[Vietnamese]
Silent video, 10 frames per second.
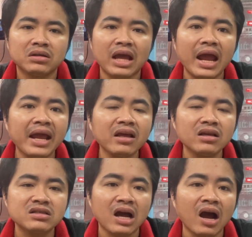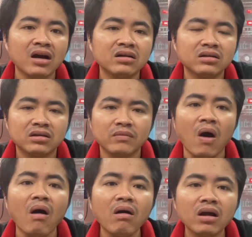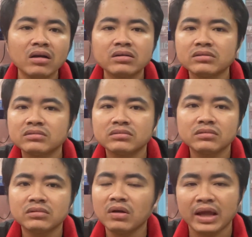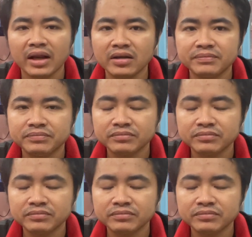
chán sợ bỏ nó vậy đó